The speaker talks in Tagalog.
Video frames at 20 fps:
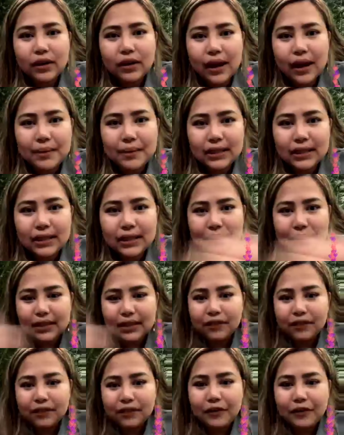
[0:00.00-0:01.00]
ang dami nating
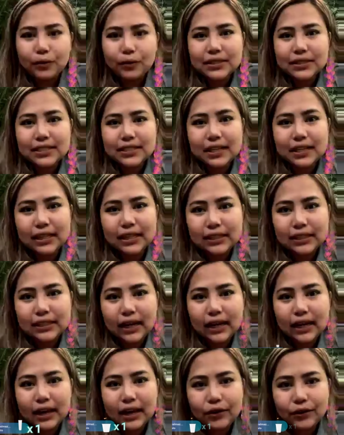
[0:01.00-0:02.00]
followers na
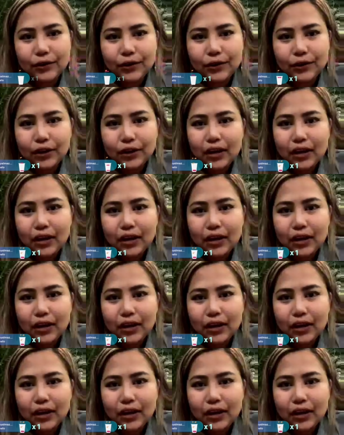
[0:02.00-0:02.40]
nadagdag ngayon.